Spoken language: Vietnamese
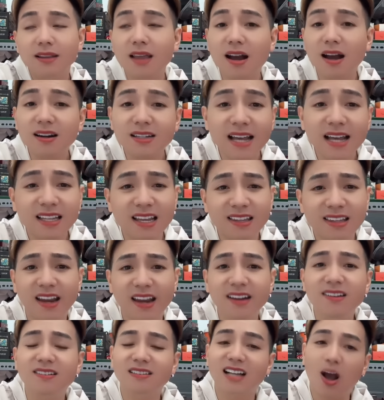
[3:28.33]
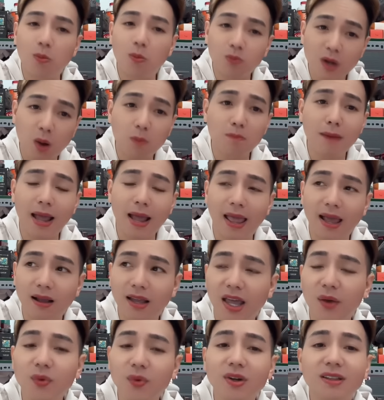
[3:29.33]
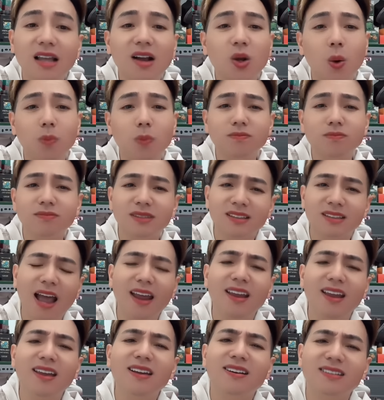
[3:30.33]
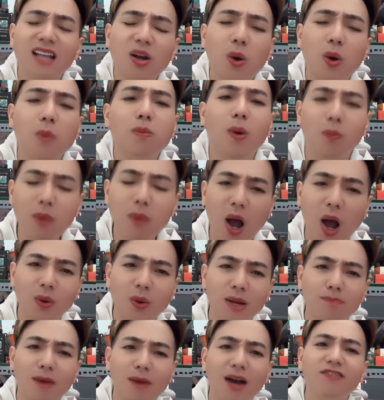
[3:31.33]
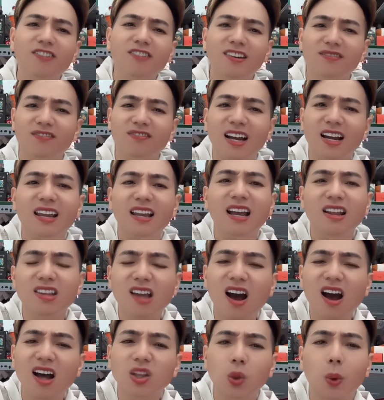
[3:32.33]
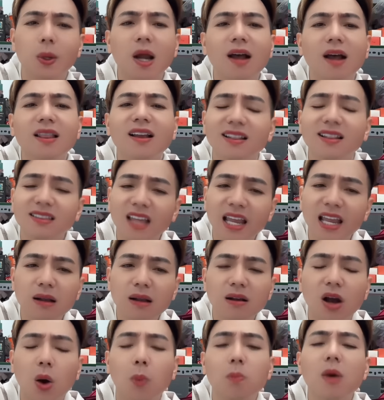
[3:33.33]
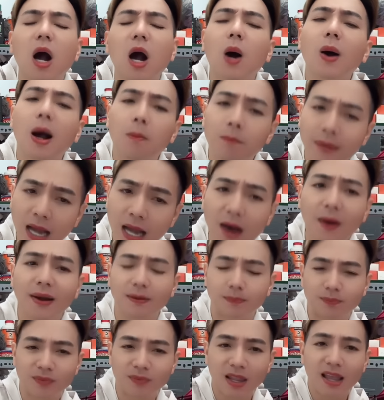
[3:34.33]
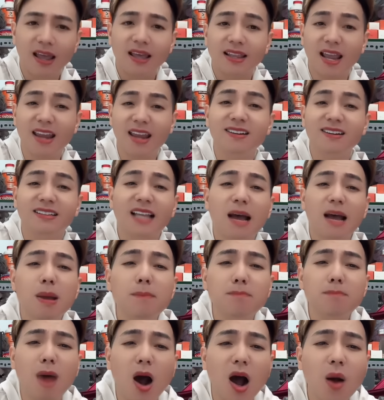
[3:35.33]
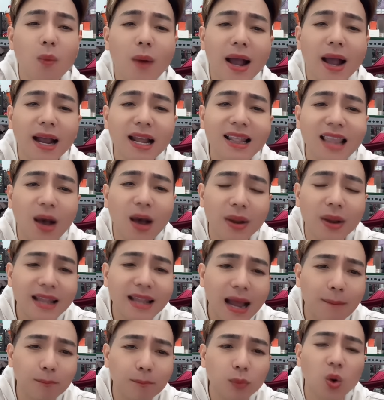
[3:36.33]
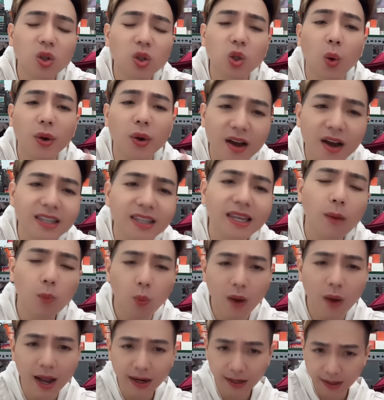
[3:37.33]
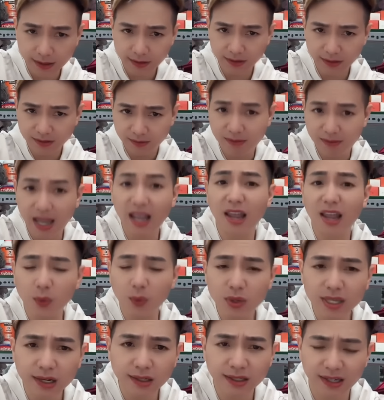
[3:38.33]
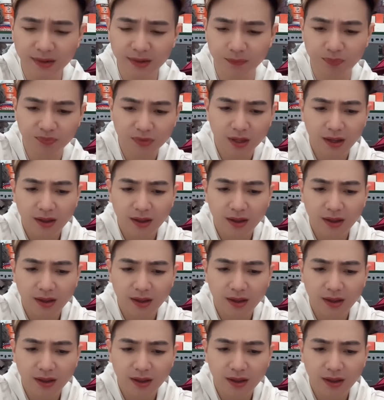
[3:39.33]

thật ra thì chỉ được cộng đồng mạng kiểu người ta cũng thấy người ta cũng ủng hộ là bởi vì vì á, do tụi nó lên tiếng ủng hộ hồng loan thì người ta mới bỏ qua cái lỗi lầm của tụi nó trong quá khứ mày hiểu chưa